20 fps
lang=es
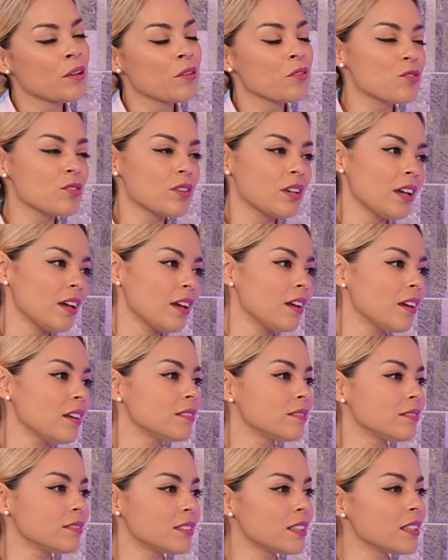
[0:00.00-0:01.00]
Sí,
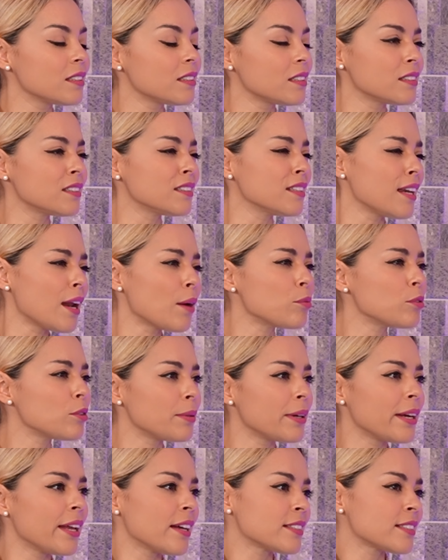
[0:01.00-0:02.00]
sí, sí, sí la
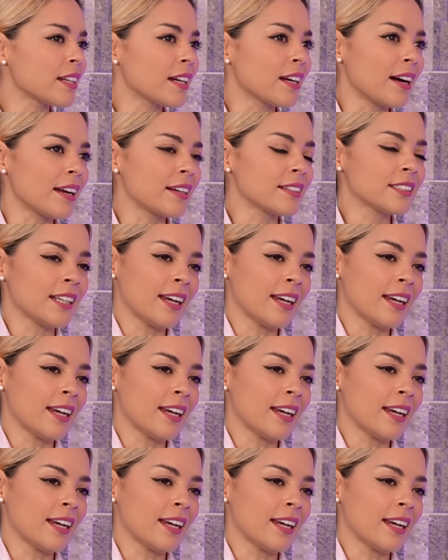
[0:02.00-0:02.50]
volvería a sacar.